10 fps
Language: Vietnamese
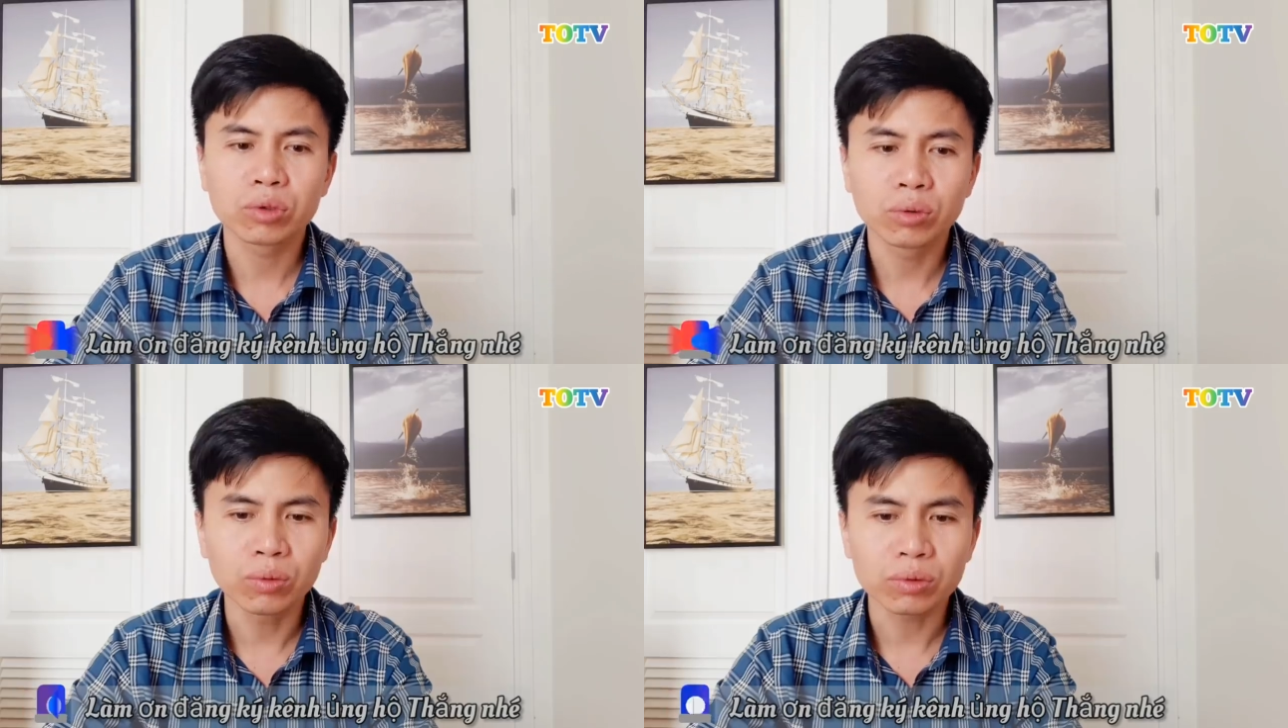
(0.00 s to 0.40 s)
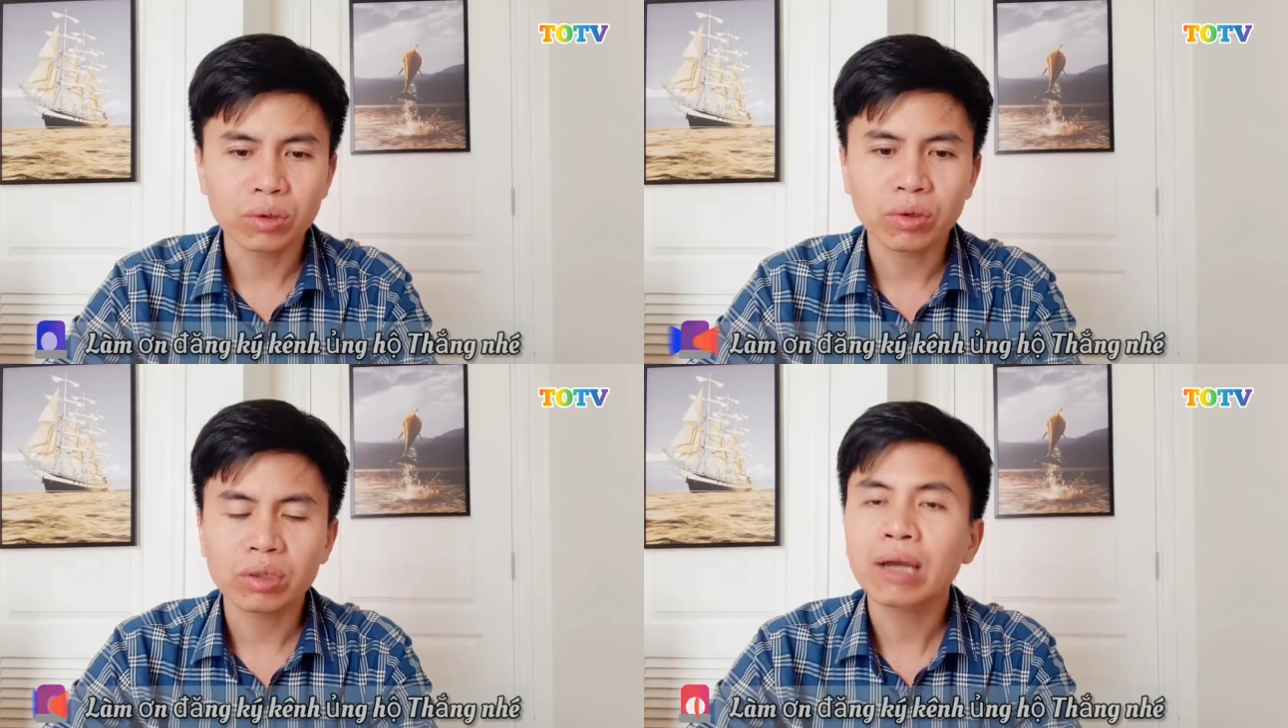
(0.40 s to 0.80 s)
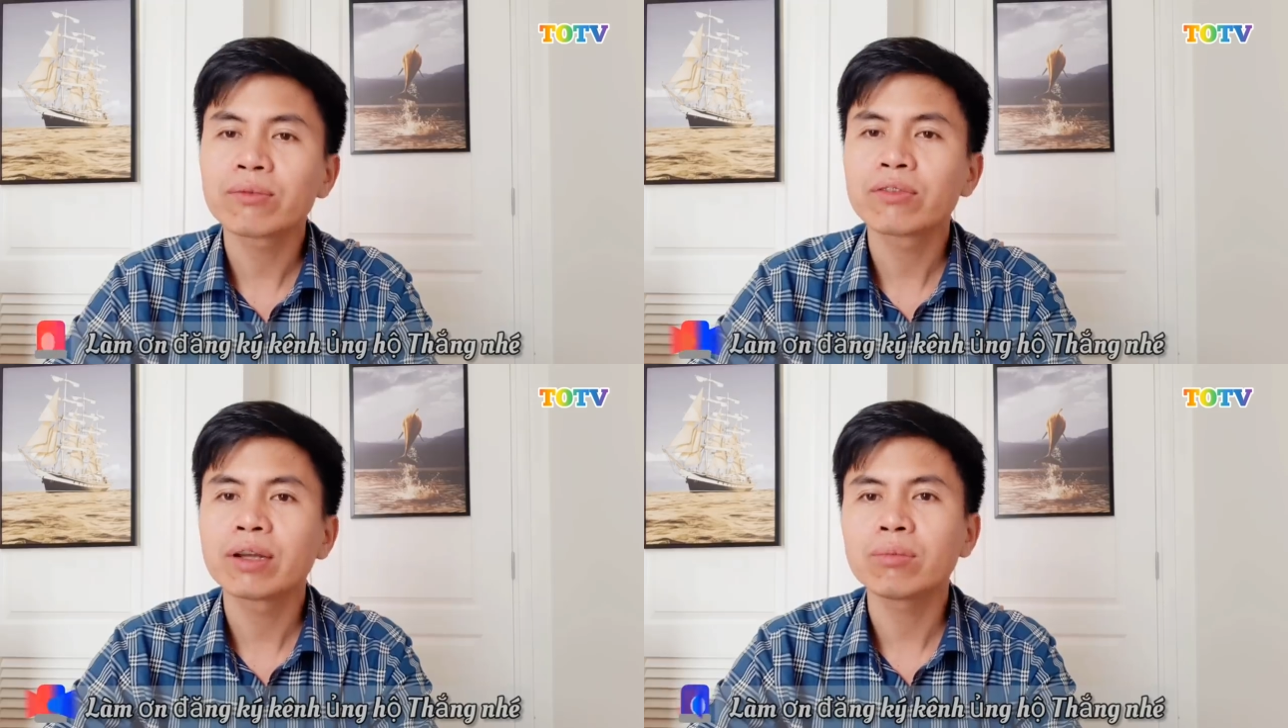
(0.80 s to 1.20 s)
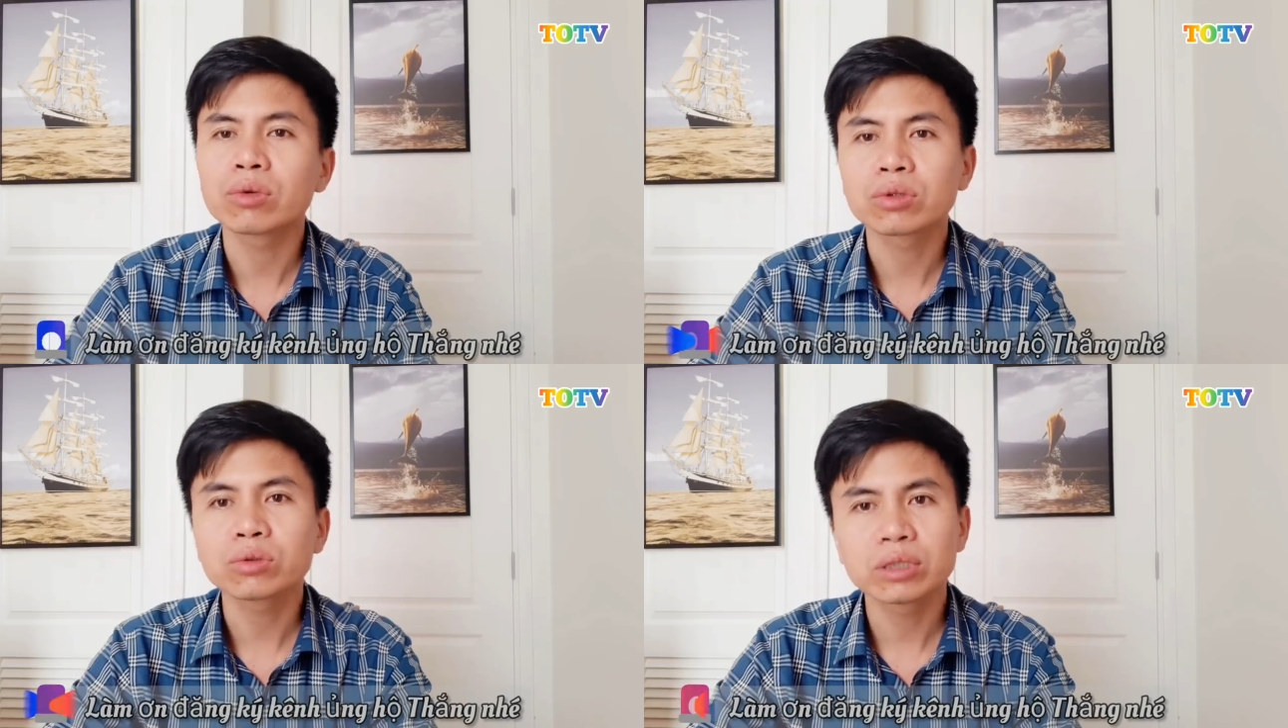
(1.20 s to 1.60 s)
trú tôi có tham vấn
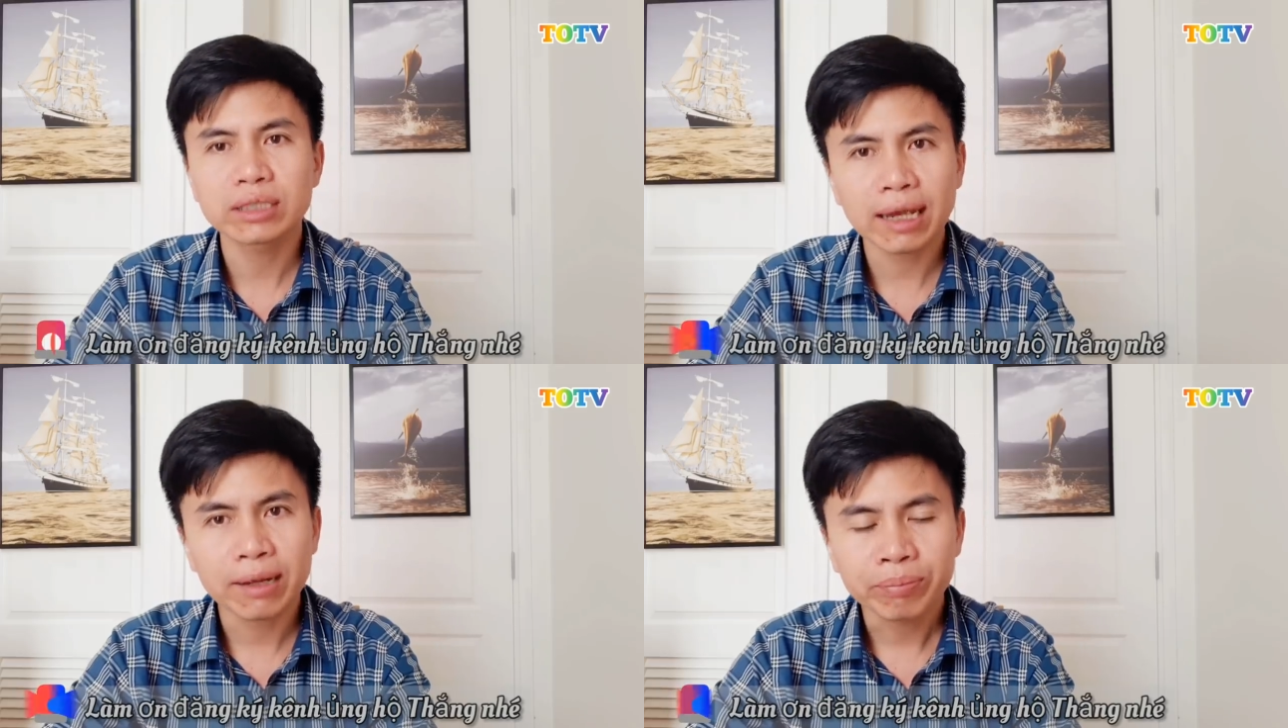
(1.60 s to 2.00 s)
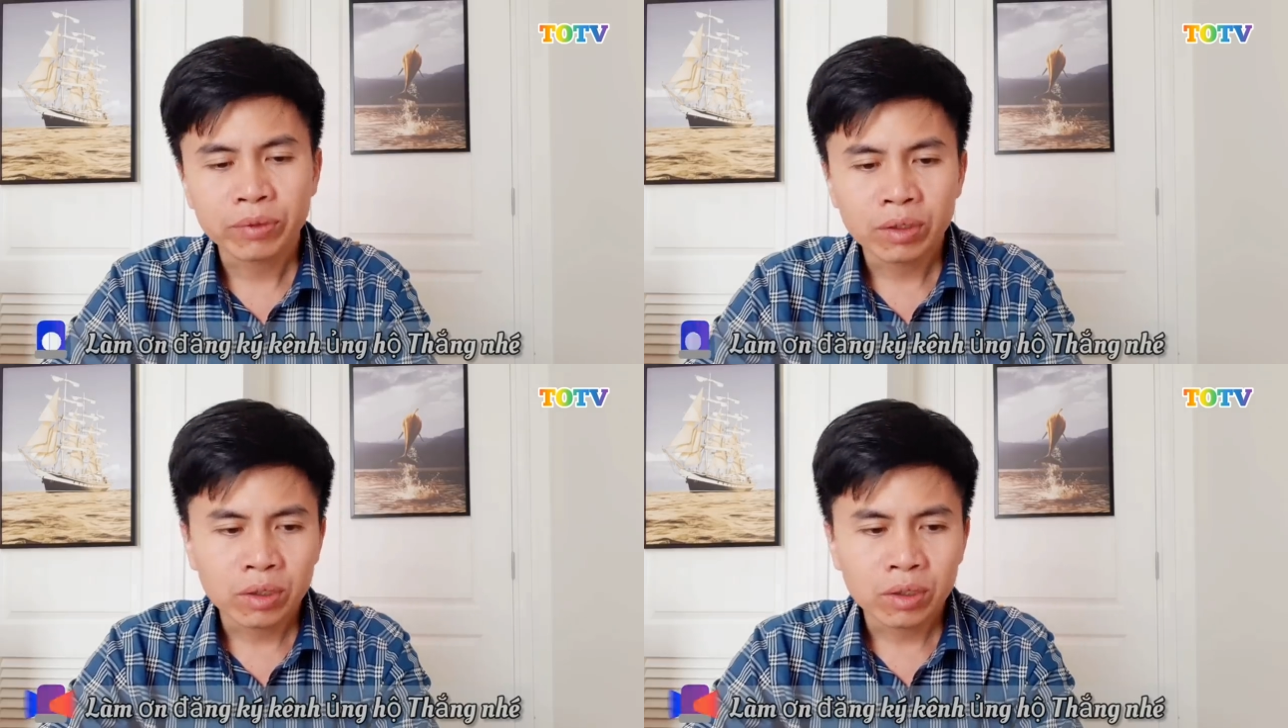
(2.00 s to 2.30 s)
một số chuyên gia